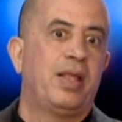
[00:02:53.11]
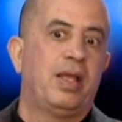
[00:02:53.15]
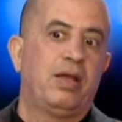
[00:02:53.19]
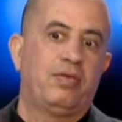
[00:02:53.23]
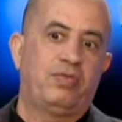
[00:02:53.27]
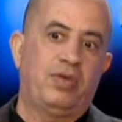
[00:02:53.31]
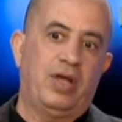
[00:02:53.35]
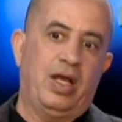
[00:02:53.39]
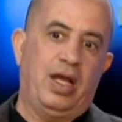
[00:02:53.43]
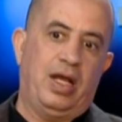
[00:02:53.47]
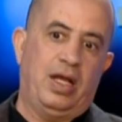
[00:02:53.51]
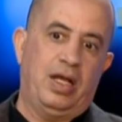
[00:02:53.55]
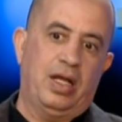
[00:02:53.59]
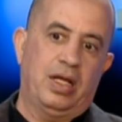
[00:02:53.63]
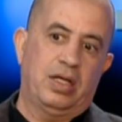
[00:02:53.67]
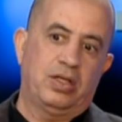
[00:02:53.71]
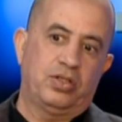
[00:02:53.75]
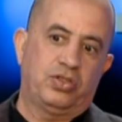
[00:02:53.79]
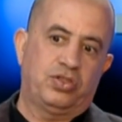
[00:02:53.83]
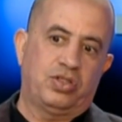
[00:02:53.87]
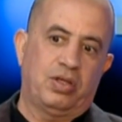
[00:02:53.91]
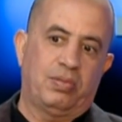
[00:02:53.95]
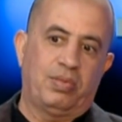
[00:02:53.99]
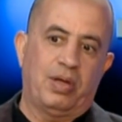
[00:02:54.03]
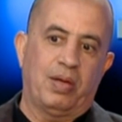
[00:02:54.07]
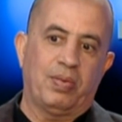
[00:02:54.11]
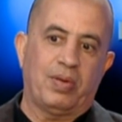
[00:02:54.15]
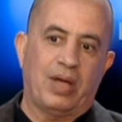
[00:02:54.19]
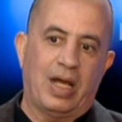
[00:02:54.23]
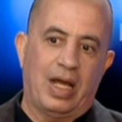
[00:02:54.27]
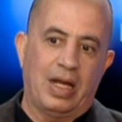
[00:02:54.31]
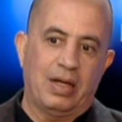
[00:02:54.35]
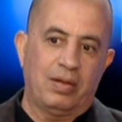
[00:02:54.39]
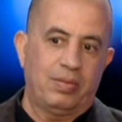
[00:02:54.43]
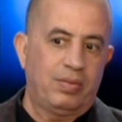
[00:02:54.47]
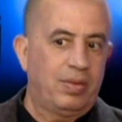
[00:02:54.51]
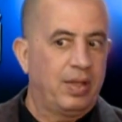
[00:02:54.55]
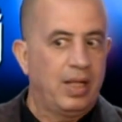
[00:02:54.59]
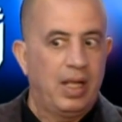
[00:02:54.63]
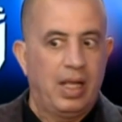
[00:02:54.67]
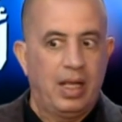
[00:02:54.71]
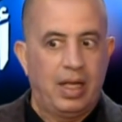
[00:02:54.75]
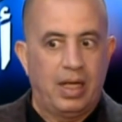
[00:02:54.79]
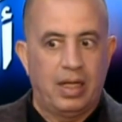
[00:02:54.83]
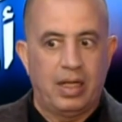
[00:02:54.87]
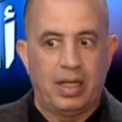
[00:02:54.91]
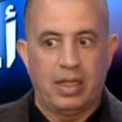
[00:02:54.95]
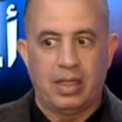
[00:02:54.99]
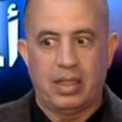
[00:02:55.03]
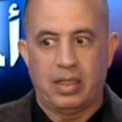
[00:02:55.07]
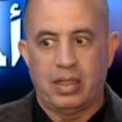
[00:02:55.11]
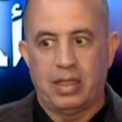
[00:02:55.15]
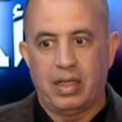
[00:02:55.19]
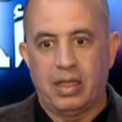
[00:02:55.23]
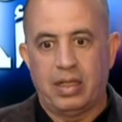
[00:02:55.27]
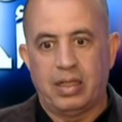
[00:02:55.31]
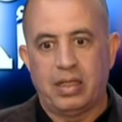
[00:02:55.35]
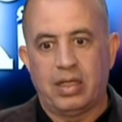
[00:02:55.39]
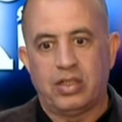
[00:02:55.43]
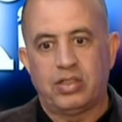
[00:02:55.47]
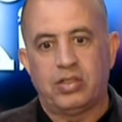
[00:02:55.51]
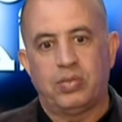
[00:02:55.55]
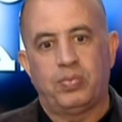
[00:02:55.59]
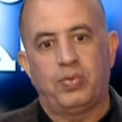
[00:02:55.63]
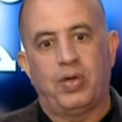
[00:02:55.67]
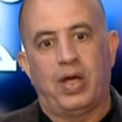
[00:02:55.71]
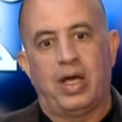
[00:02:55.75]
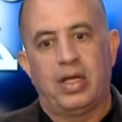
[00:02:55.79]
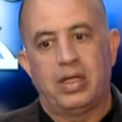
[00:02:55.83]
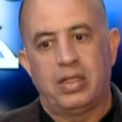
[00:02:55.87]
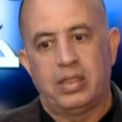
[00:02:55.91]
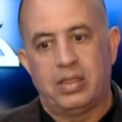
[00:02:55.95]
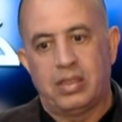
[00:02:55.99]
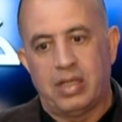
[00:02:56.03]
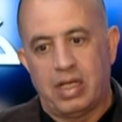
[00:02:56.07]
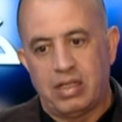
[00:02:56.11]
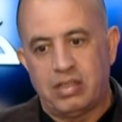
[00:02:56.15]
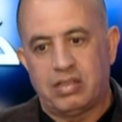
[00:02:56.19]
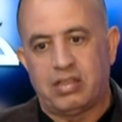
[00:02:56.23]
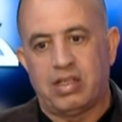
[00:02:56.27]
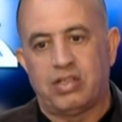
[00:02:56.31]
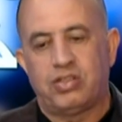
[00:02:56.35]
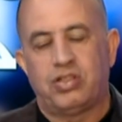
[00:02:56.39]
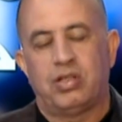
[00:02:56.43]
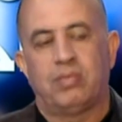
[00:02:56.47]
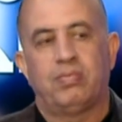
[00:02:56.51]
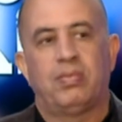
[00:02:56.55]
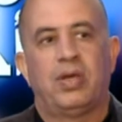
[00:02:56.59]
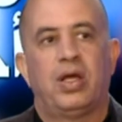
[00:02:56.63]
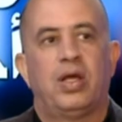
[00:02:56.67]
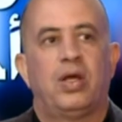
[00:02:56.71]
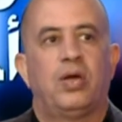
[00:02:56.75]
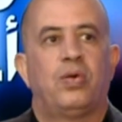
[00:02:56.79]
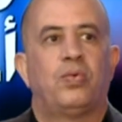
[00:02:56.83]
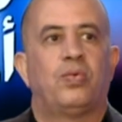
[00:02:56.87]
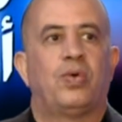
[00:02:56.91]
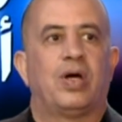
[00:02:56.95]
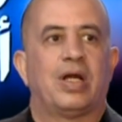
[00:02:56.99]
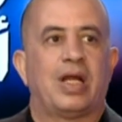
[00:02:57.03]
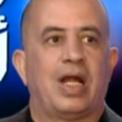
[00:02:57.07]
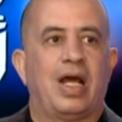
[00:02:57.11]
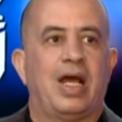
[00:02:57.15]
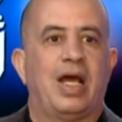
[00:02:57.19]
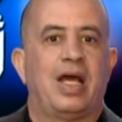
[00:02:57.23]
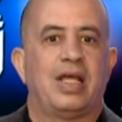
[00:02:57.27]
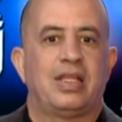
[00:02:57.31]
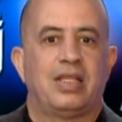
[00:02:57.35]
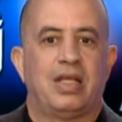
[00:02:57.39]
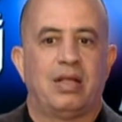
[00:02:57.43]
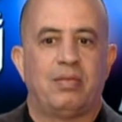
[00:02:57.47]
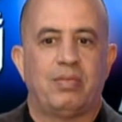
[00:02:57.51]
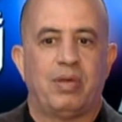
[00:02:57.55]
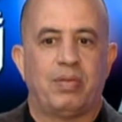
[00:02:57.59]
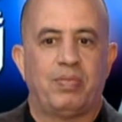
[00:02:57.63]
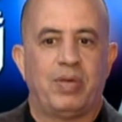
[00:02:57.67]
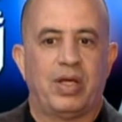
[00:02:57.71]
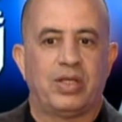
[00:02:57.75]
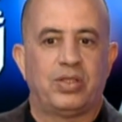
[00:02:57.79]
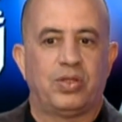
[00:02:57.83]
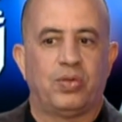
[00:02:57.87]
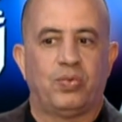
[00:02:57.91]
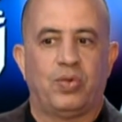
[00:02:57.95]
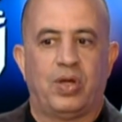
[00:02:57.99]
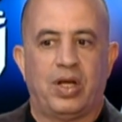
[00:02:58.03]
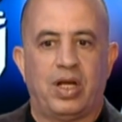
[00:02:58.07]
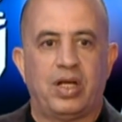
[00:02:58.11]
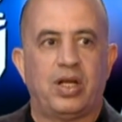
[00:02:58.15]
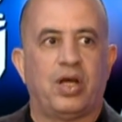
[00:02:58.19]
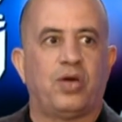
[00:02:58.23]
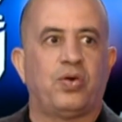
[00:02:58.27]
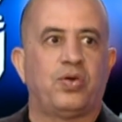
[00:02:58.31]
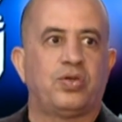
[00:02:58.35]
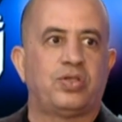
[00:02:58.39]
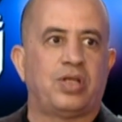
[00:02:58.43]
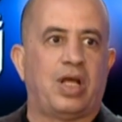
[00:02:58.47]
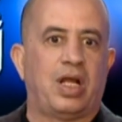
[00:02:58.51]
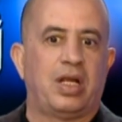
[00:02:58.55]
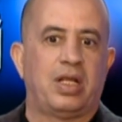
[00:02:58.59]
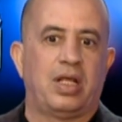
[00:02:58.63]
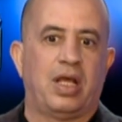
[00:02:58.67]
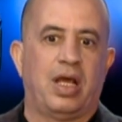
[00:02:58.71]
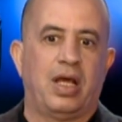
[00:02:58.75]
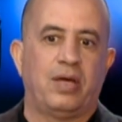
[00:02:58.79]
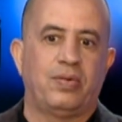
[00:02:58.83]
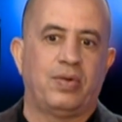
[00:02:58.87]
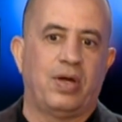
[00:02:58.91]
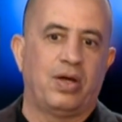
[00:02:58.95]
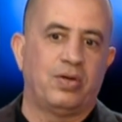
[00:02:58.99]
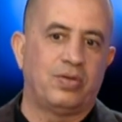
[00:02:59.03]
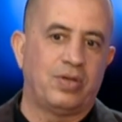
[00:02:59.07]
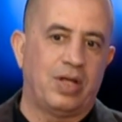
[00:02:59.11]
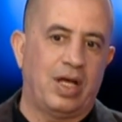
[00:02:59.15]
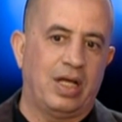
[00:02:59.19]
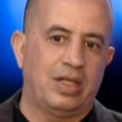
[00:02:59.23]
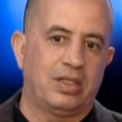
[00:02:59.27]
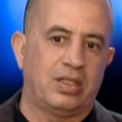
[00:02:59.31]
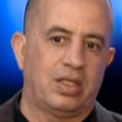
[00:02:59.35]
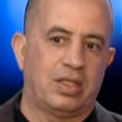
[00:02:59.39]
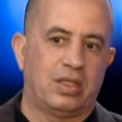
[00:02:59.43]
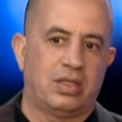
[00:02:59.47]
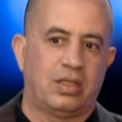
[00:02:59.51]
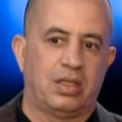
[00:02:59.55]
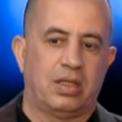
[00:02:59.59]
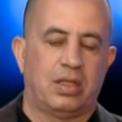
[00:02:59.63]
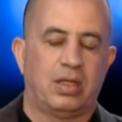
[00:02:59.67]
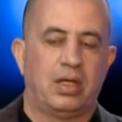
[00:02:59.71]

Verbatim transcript: فالشباب قال آه، لا يجب ان ننسجم وراء هذه المبادئ ولا نخرج عليها وهنا حدث